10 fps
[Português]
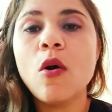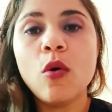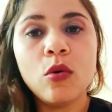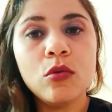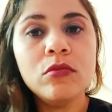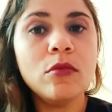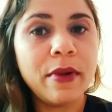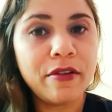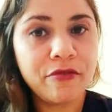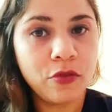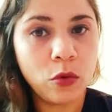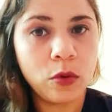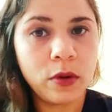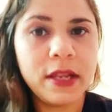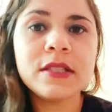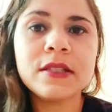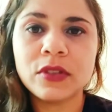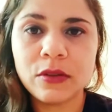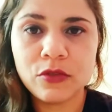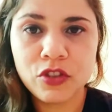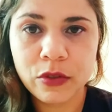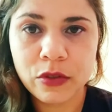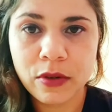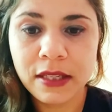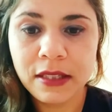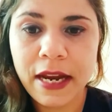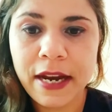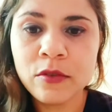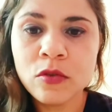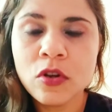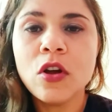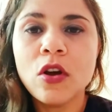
ou uma folha, se você não tiver o seu caderno,